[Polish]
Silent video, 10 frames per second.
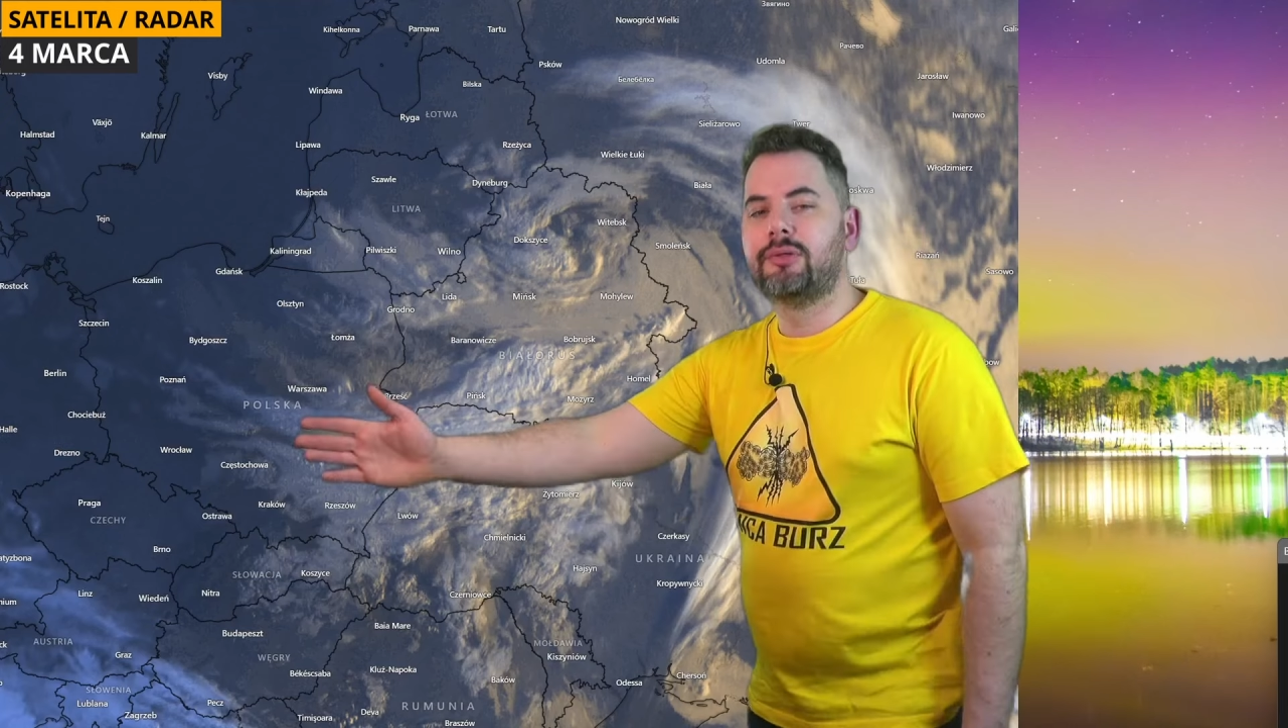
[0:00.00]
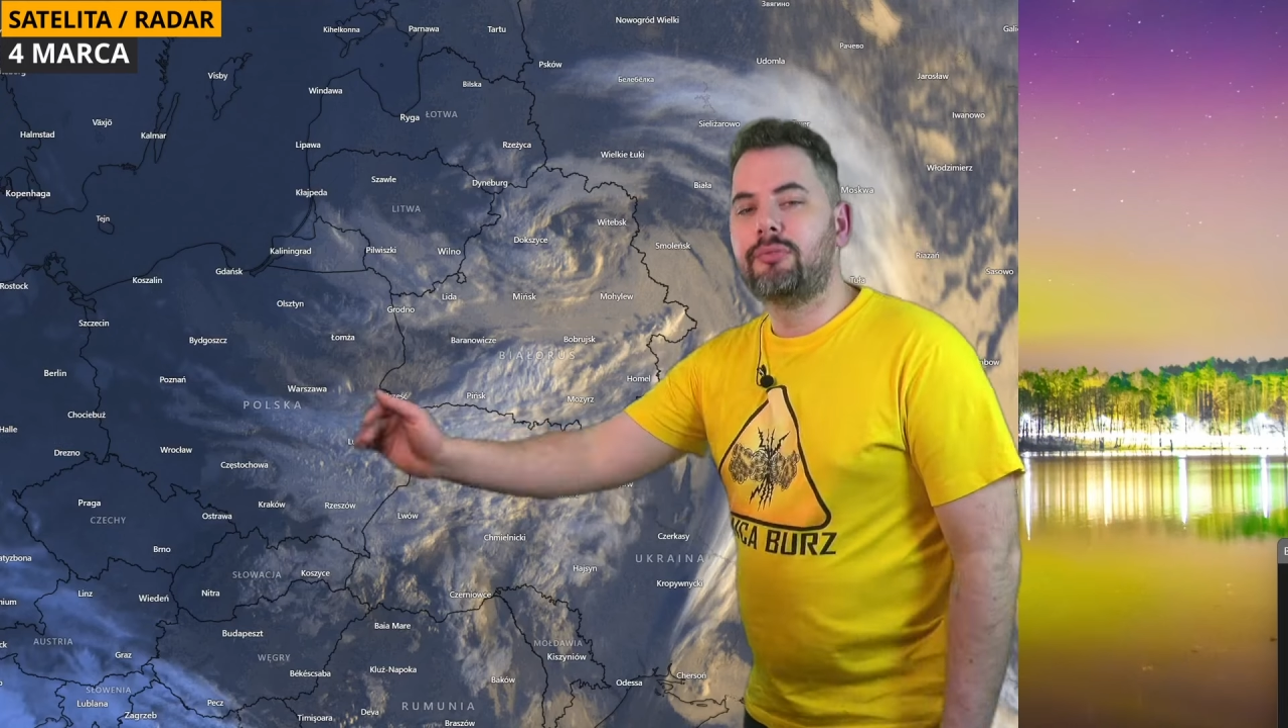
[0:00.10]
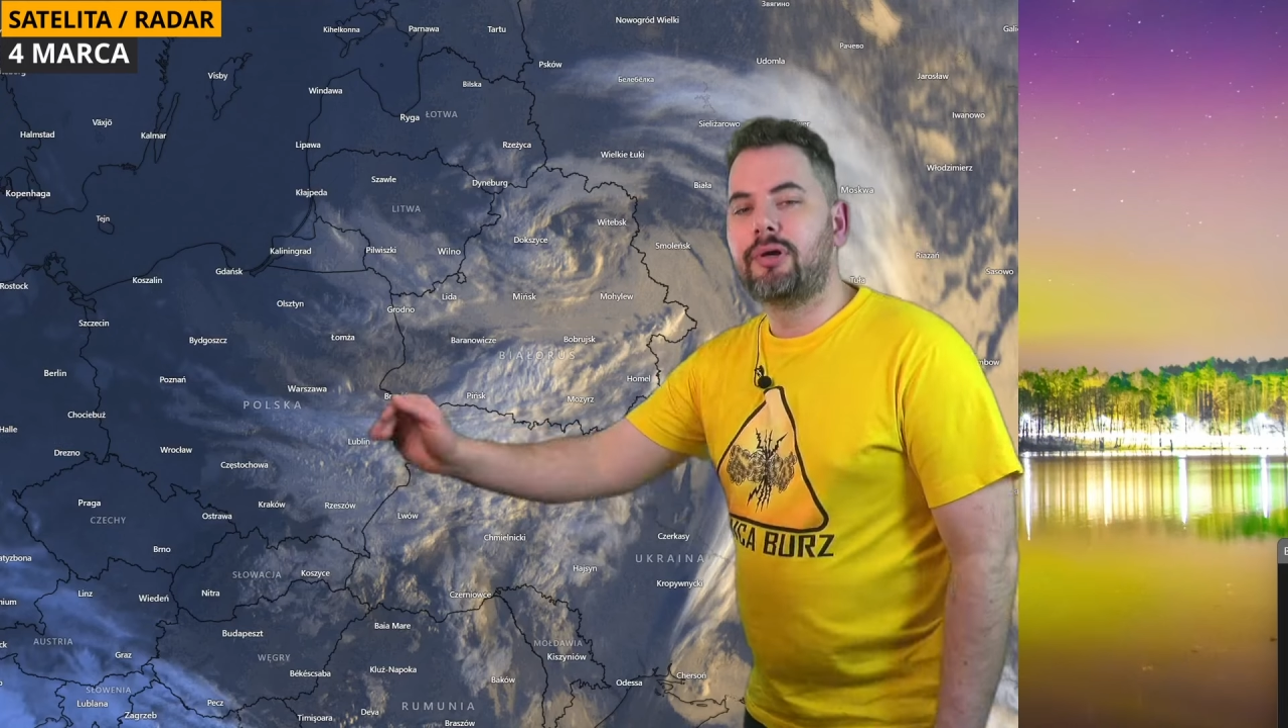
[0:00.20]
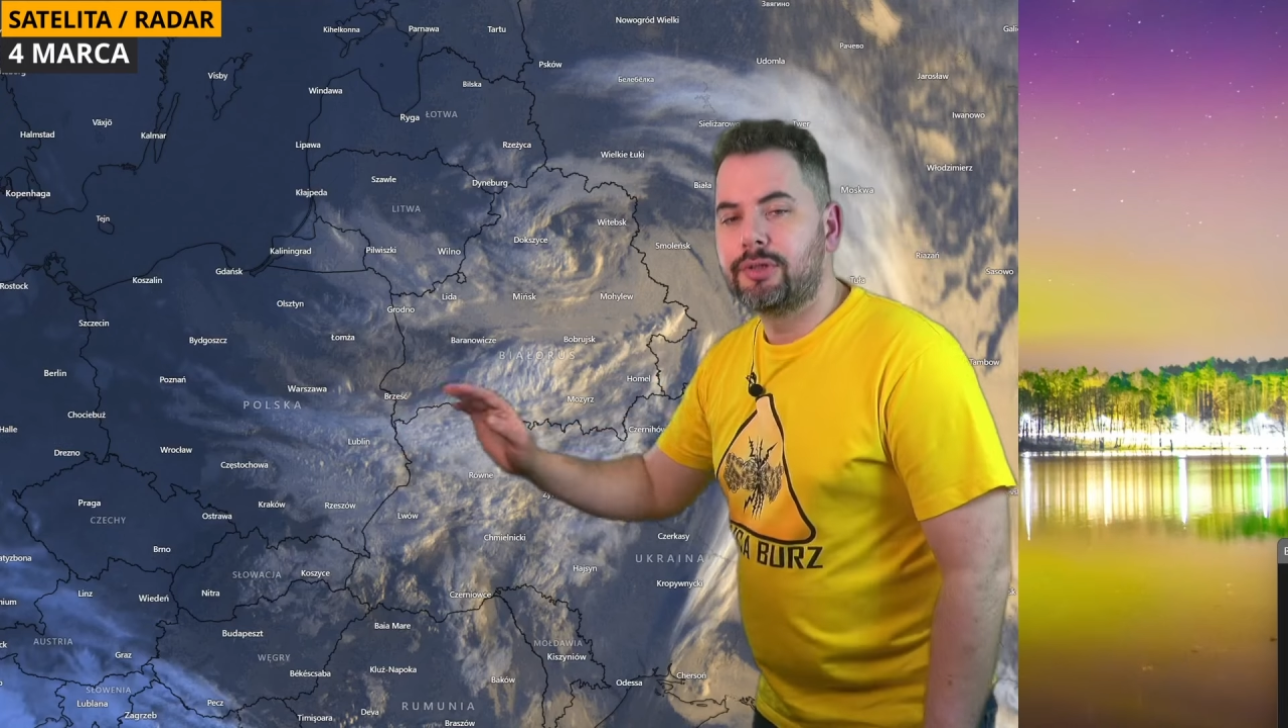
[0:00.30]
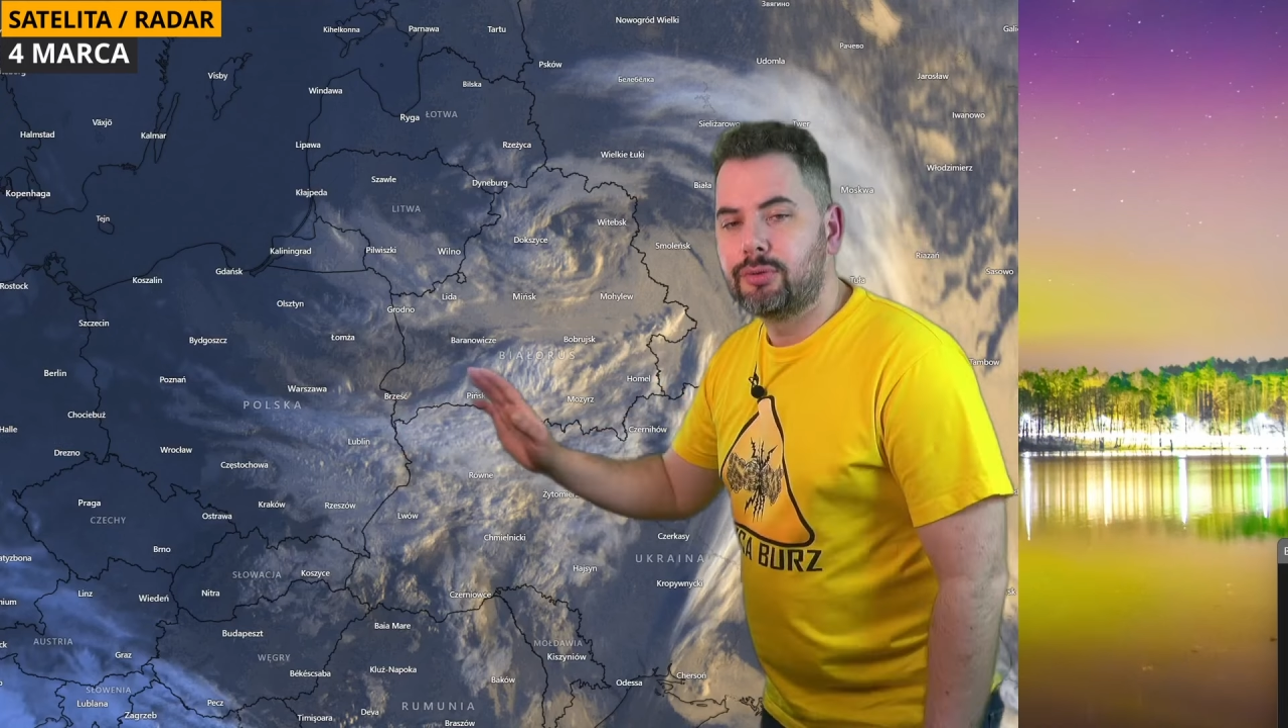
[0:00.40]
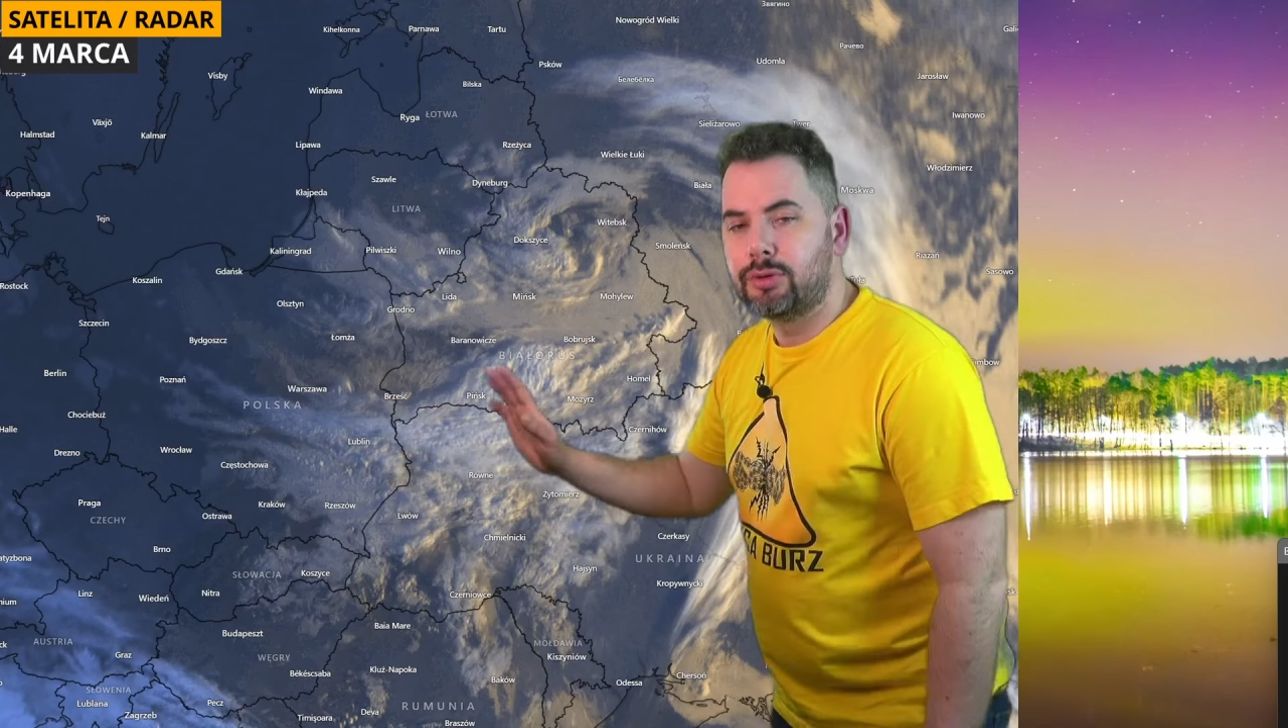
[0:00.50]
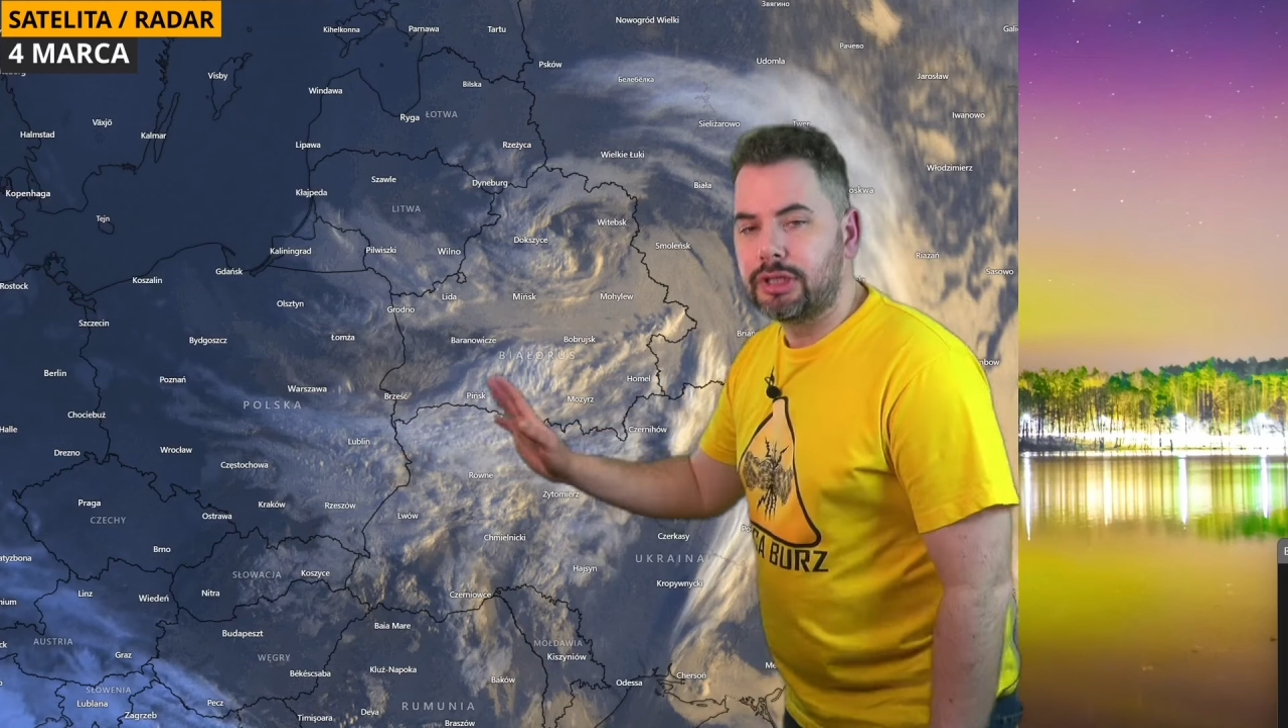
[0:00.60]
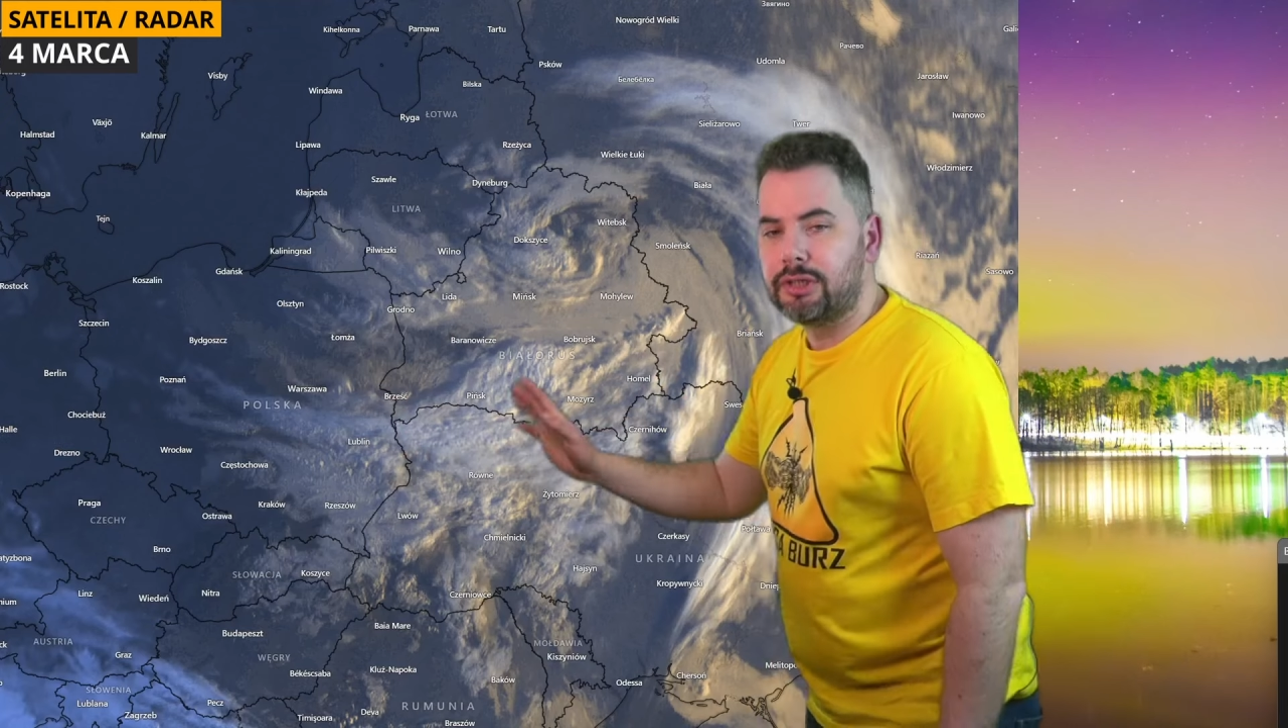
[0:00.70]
mamy tutaj,